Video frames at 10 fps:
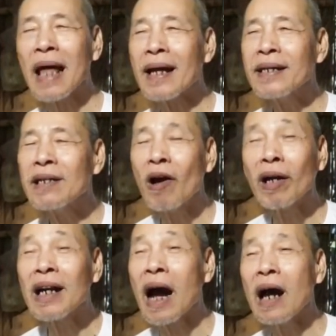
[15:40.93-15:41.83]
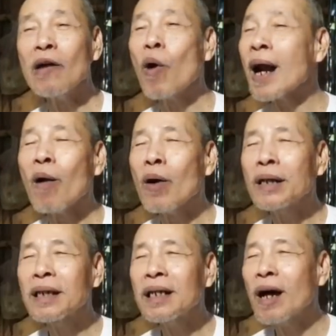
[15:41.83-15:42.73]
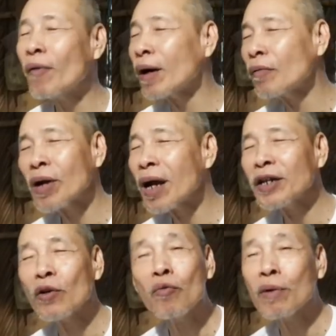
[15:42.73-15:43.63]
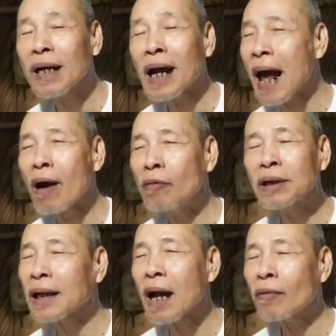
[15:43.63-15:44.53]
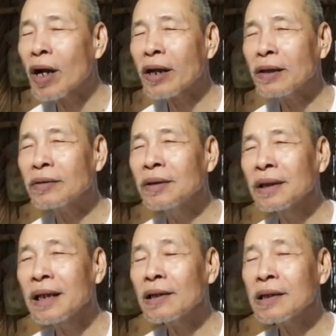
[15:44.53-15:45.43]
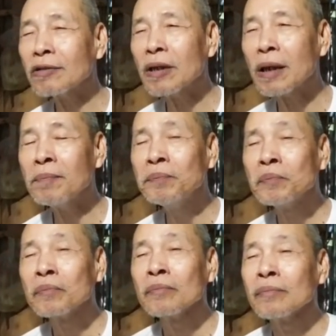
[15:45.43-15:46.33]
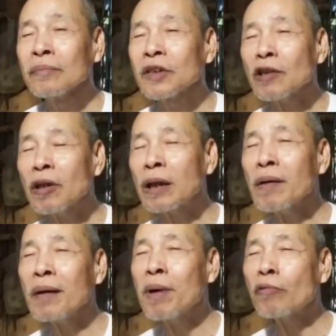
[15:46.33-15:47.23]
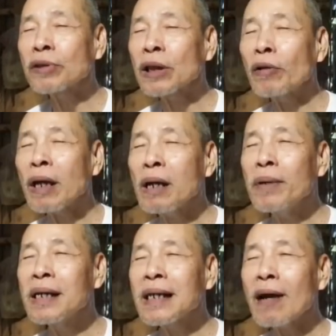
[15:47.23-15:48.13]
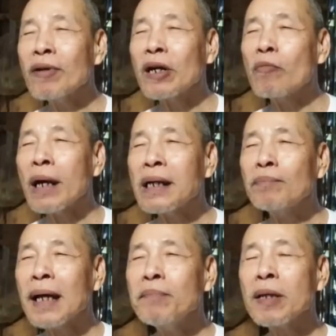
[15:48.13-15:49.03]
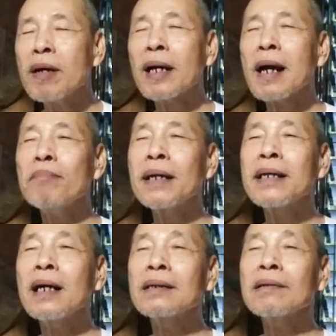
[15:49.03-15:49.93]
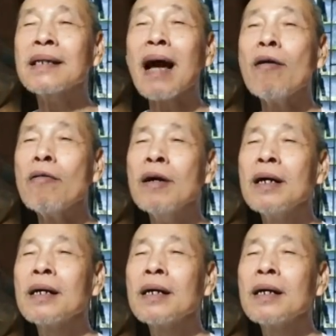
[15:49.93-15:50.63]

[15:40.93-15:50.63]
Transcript: tại vì nợ cái nở là quá lâu rồi trên mà không nói ví dụ mà đắc đạo không thì không nói sáu tỷ kiếp sáu tỷ kiếp là một tiểu kiếp là 16 triệu bảy trăm tám sáu ngàn năm mà nhân cho sáu